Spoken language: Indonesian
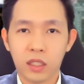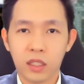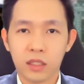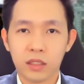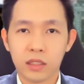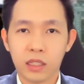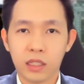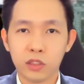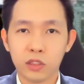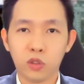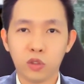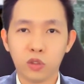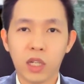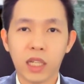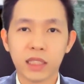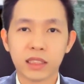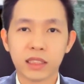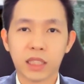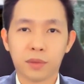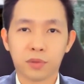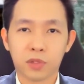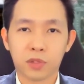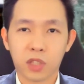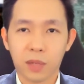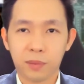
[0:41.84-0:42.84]
Dan juga
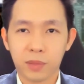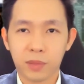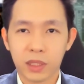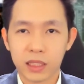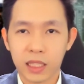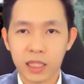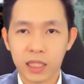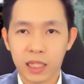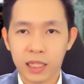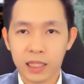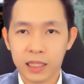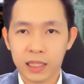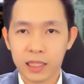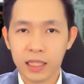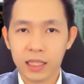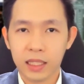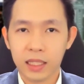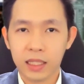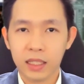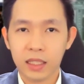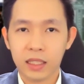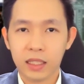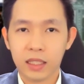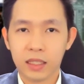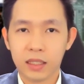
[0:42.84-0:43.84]
subscribe di channel
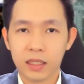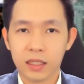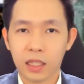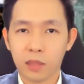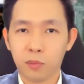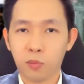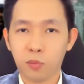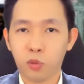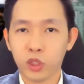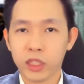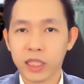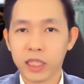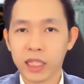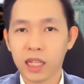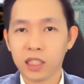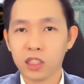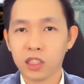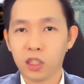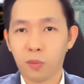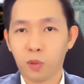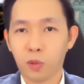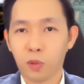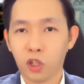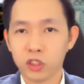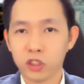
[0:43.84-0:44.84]
ini dan bunyikan
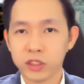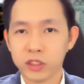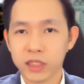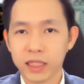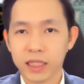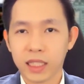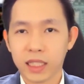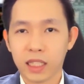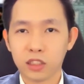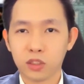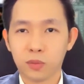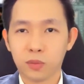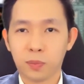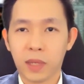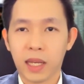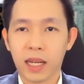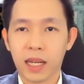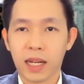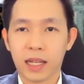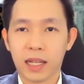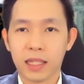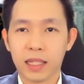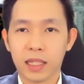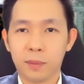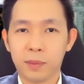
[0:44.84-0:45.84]
tombol loncengnya
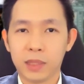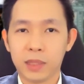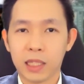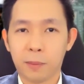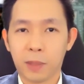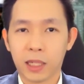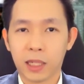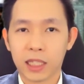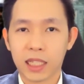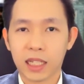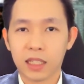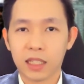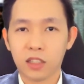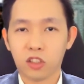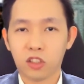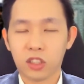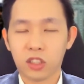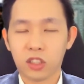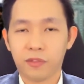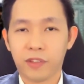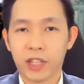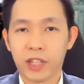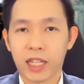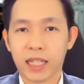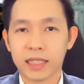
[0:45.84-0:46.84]
supaya kalian mendapatkan
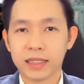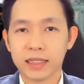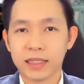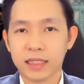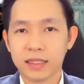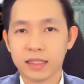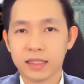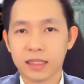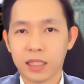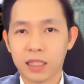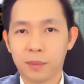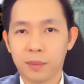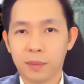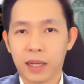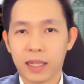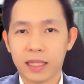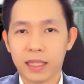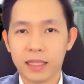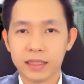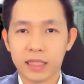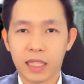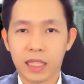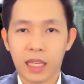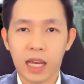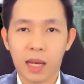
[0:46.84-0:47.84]
notifikasi setiap
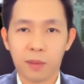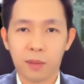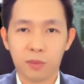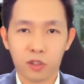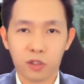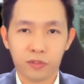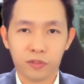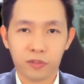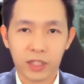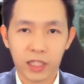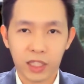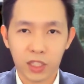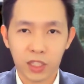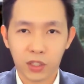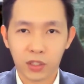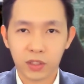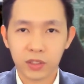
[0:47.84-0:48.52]
kali saya upload video.